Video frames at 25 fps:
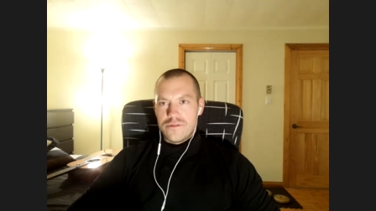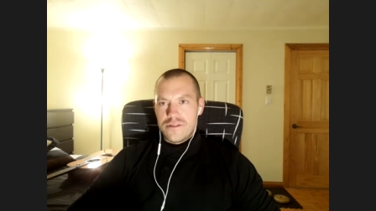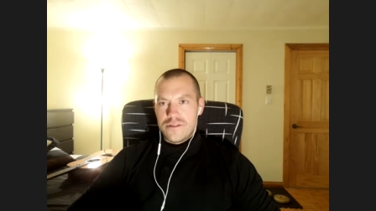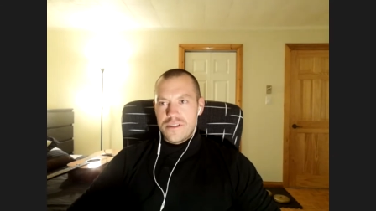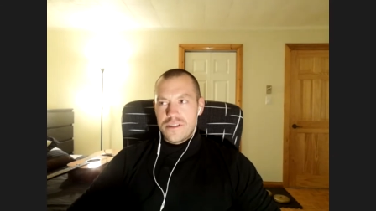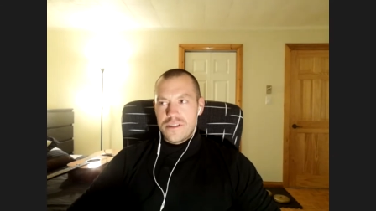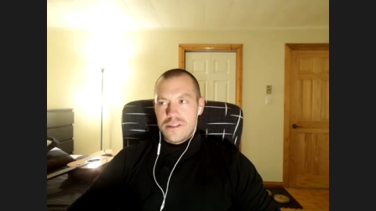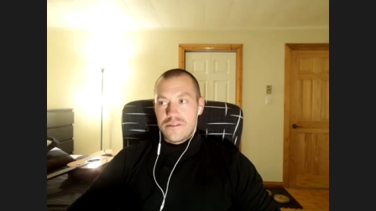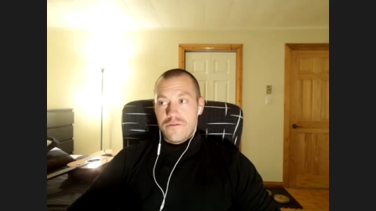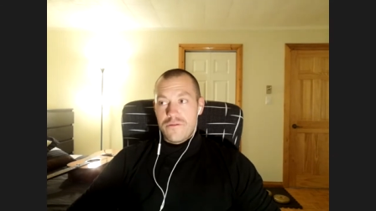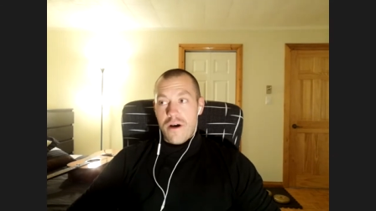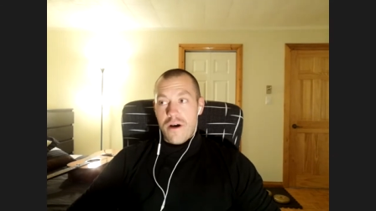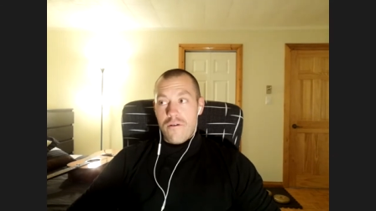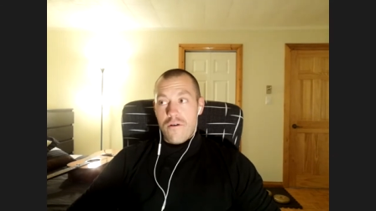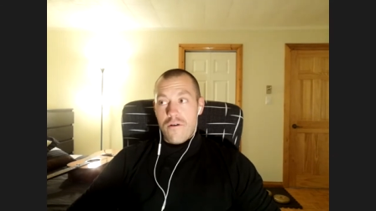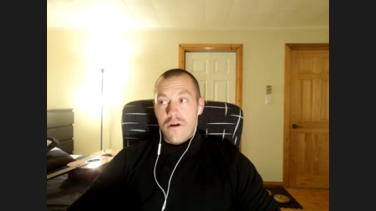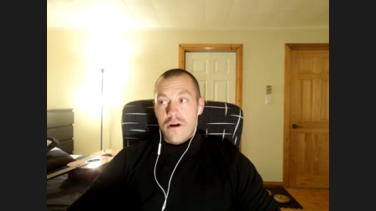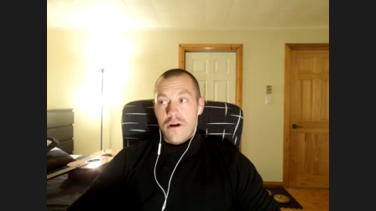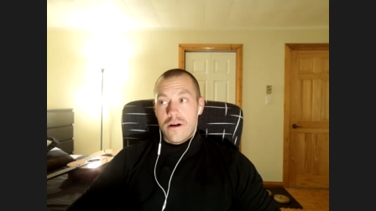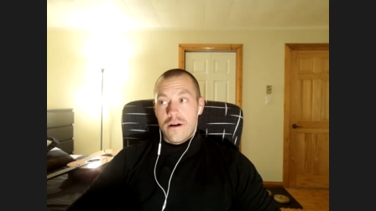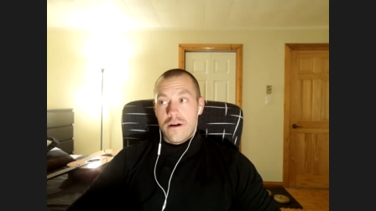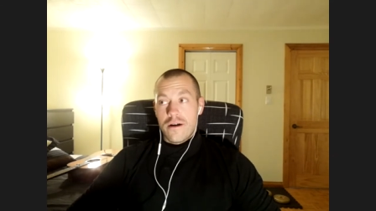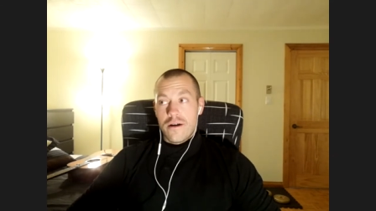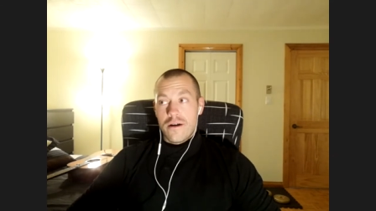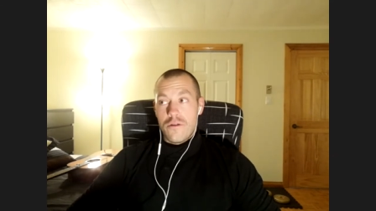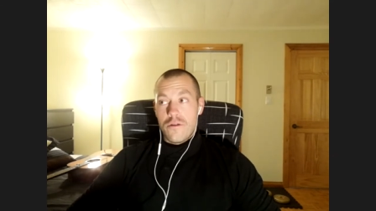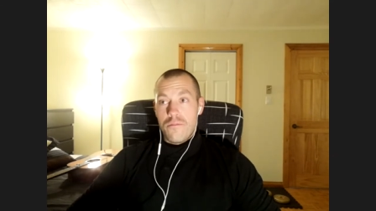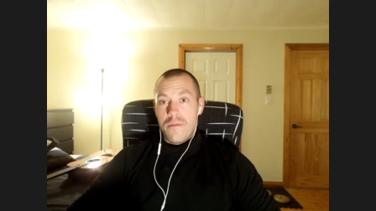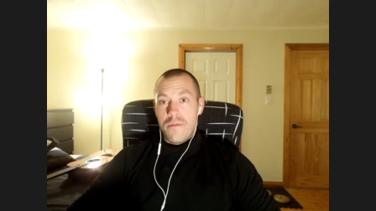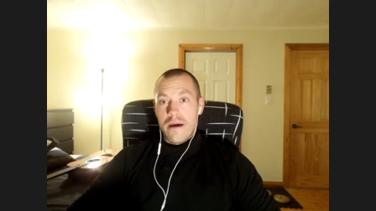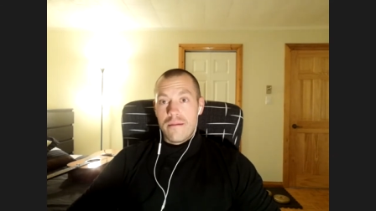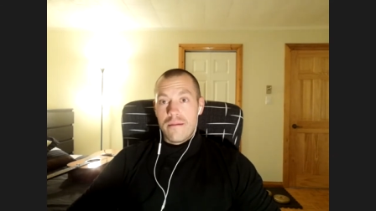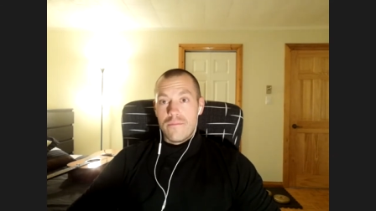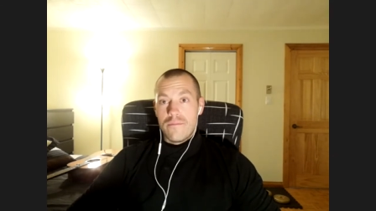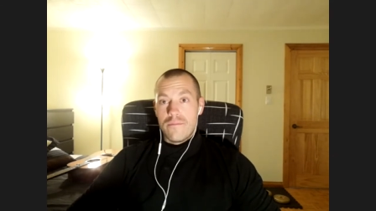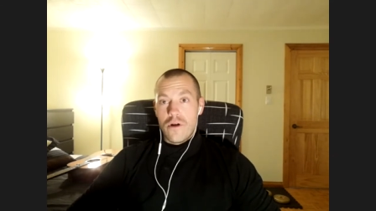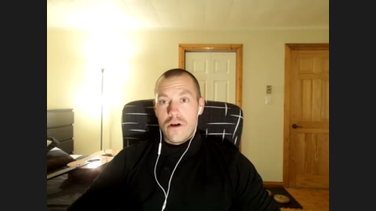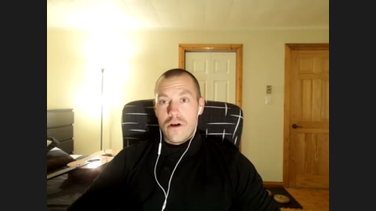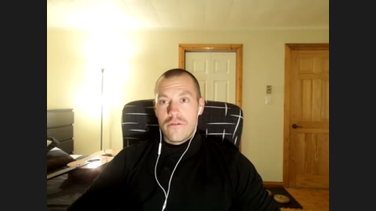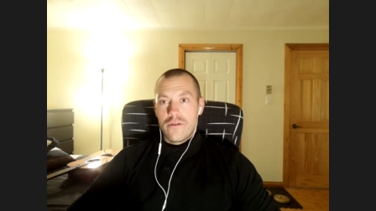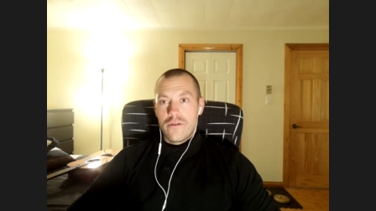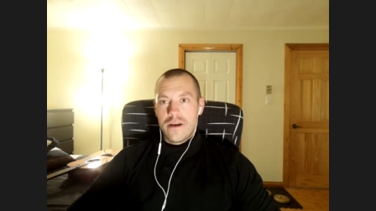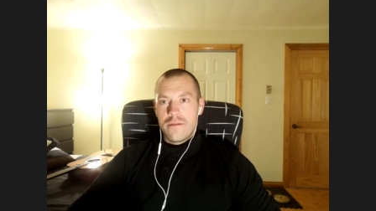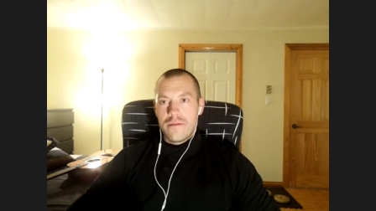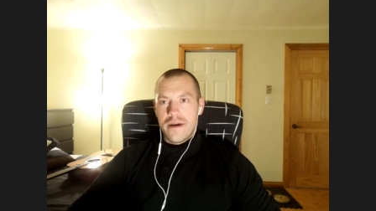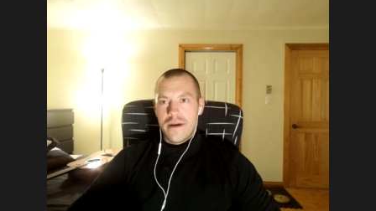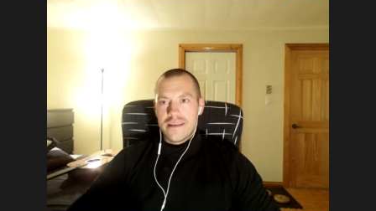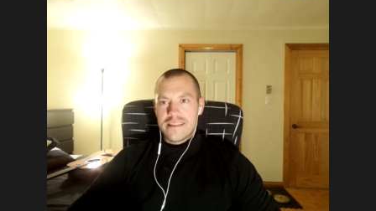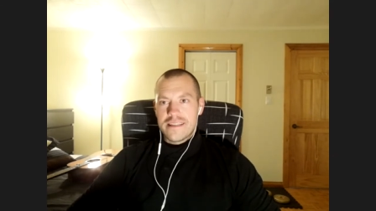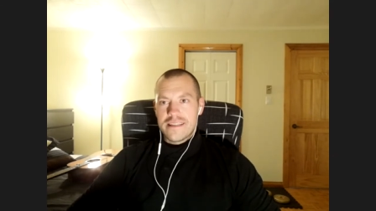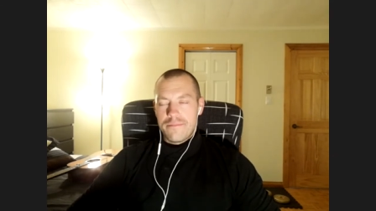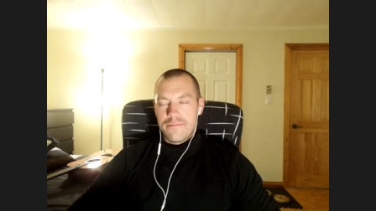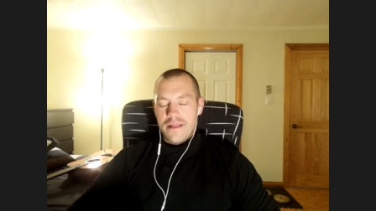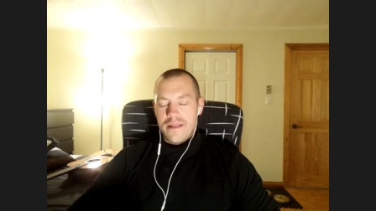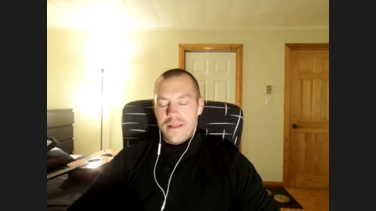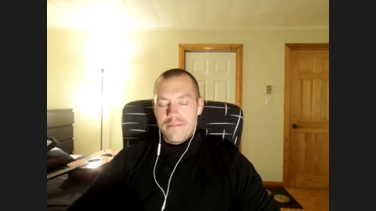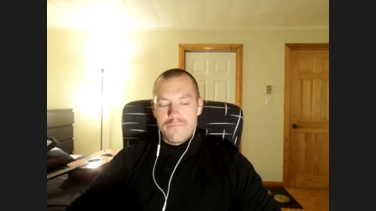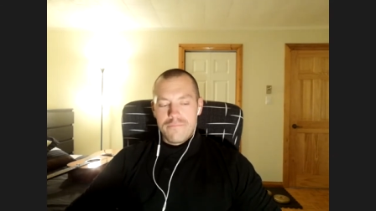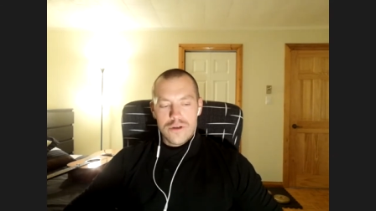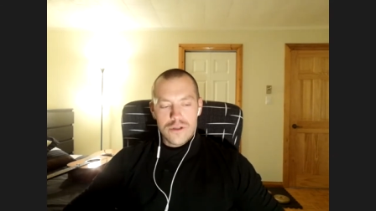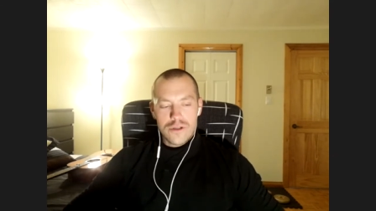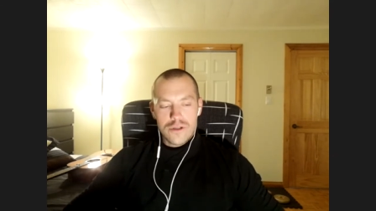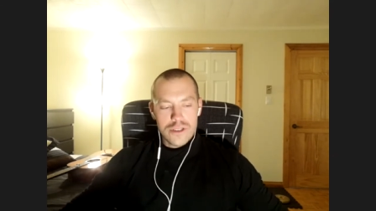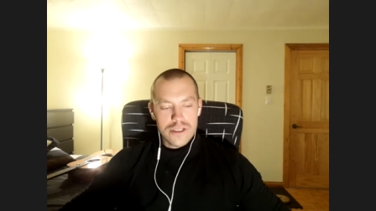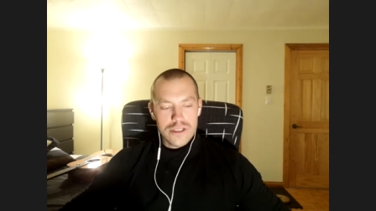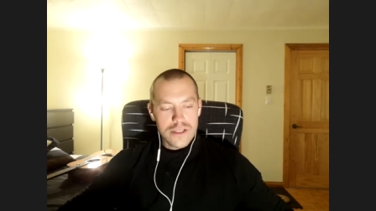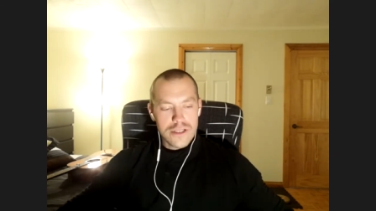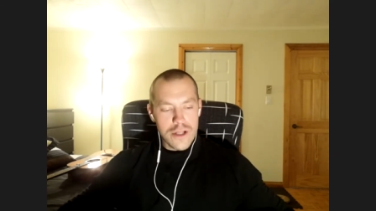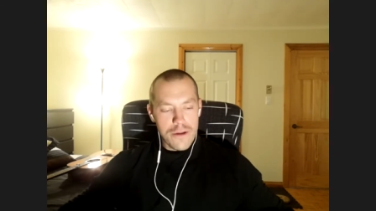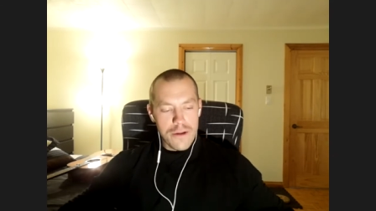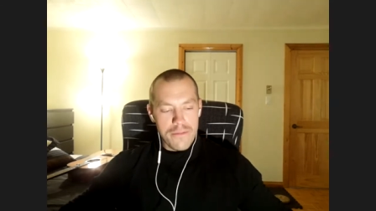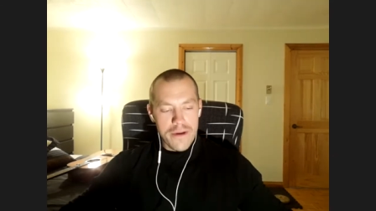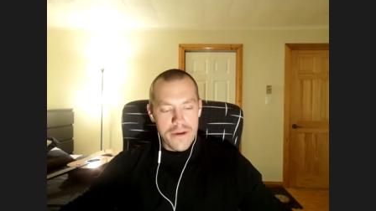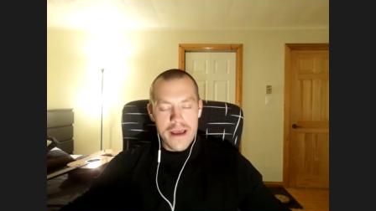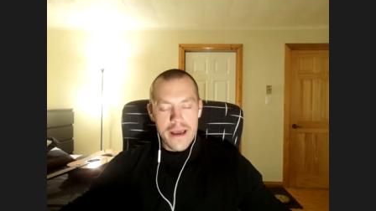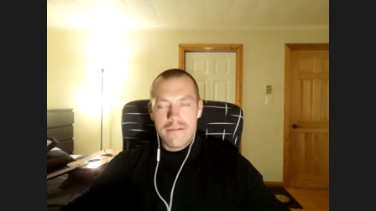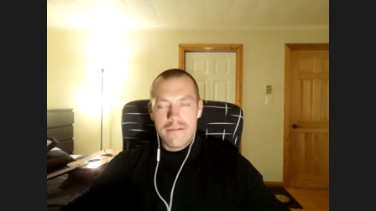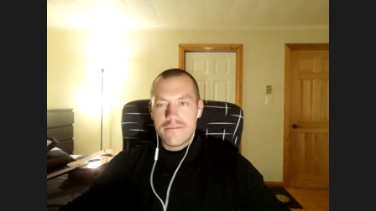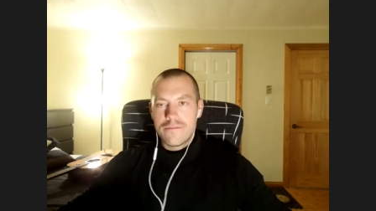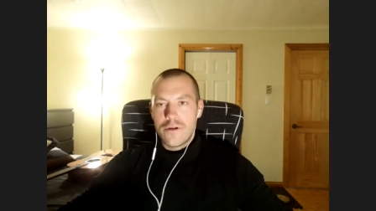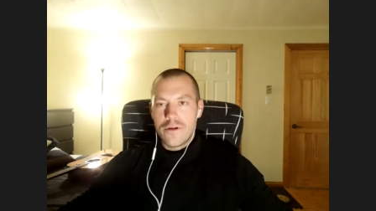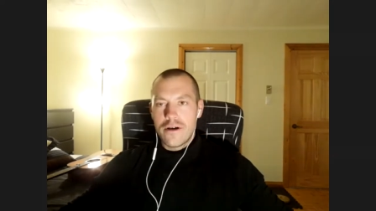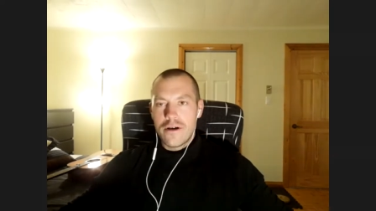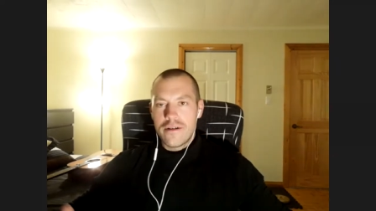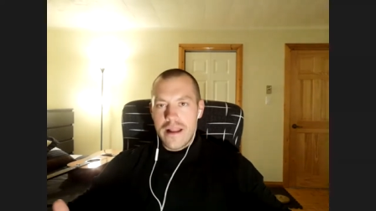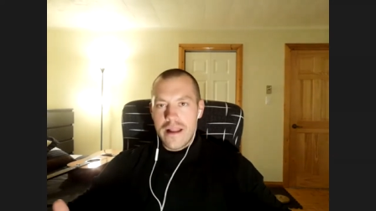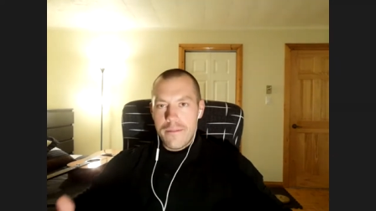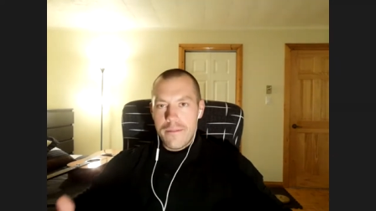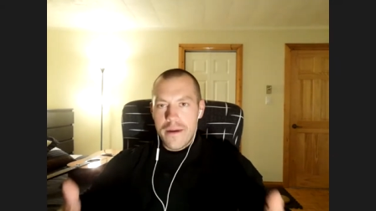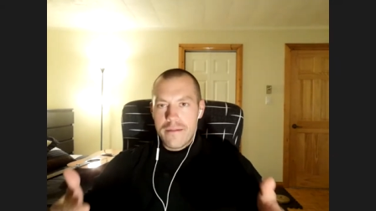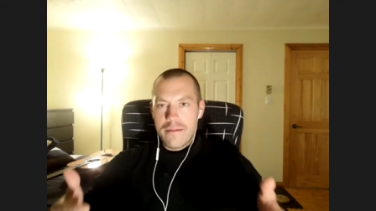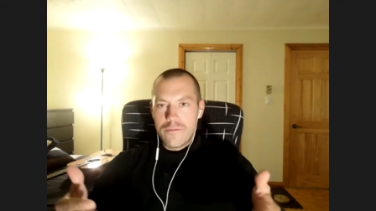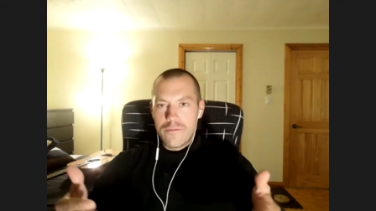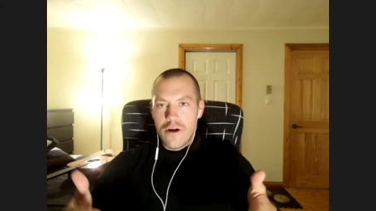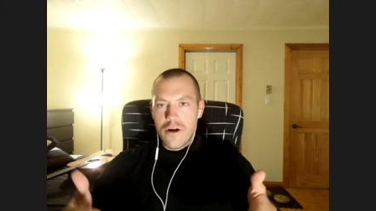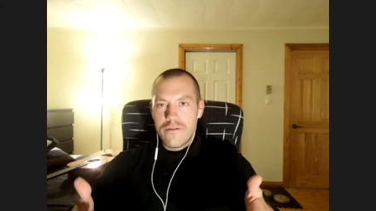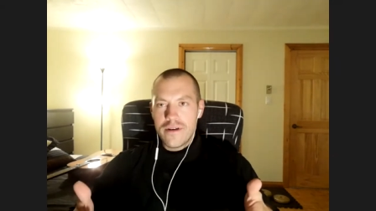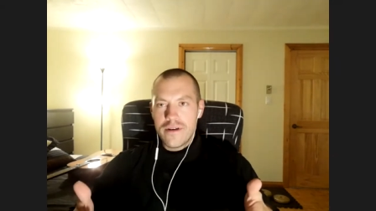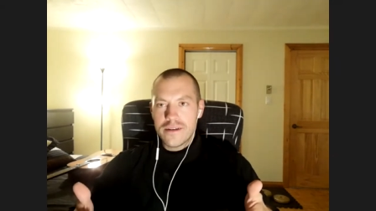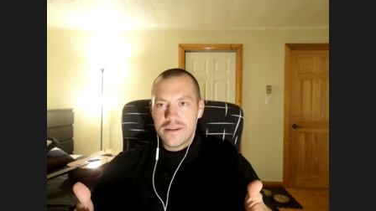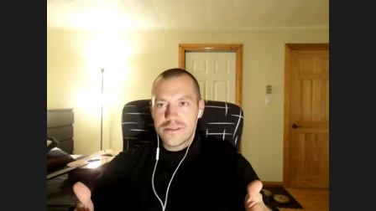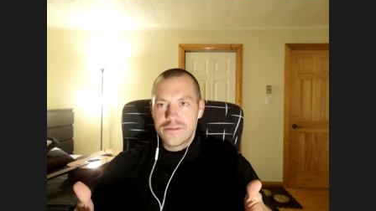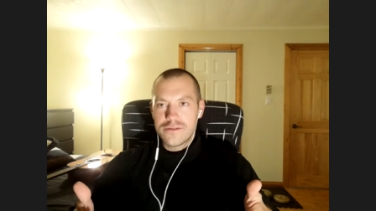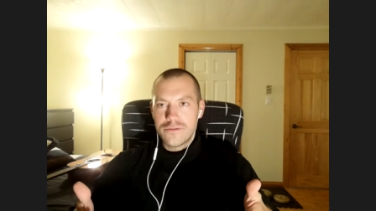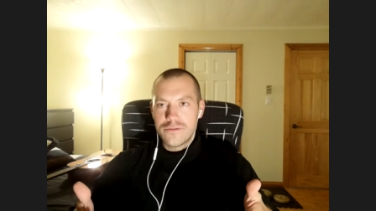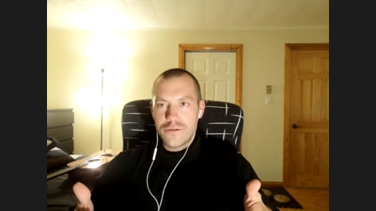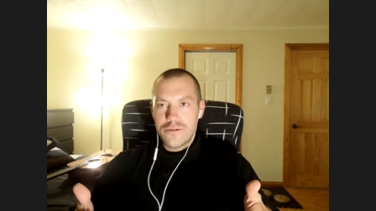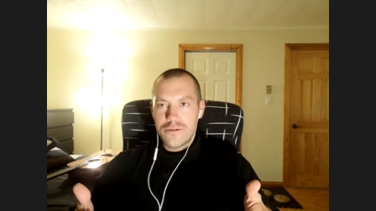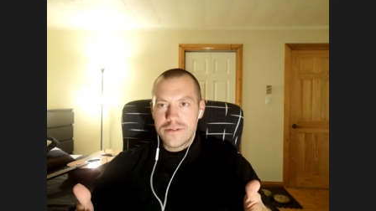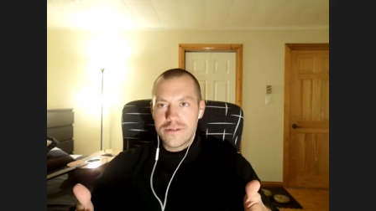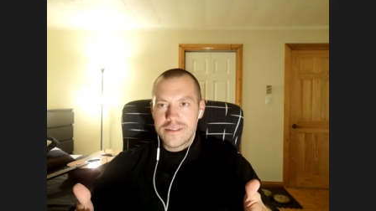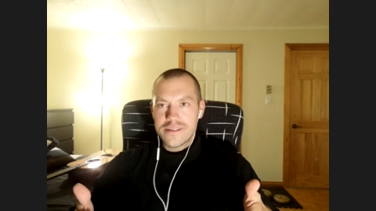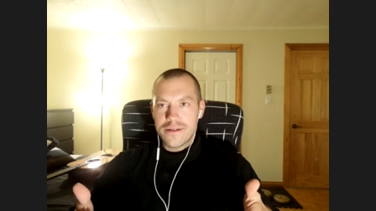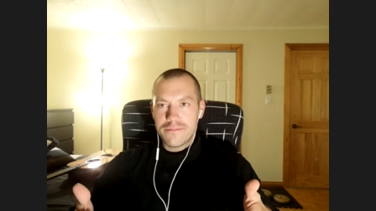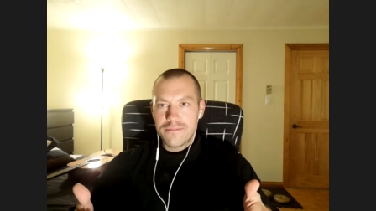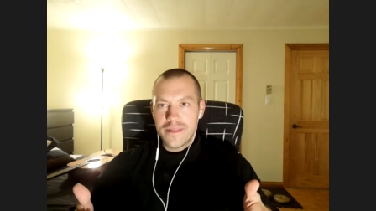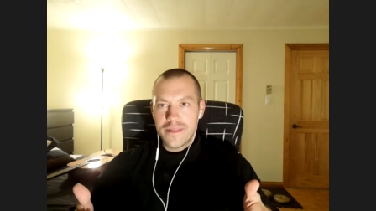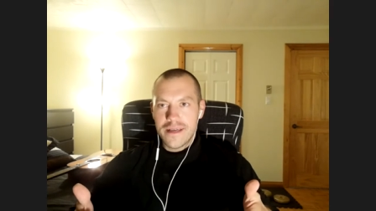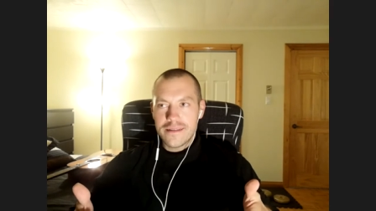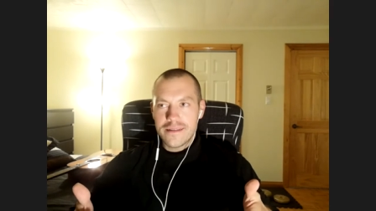dis que tu vas avoir une BMW, mais c'est peut-être pas juste le BM, la BMW que tu veux. C'est peut-être.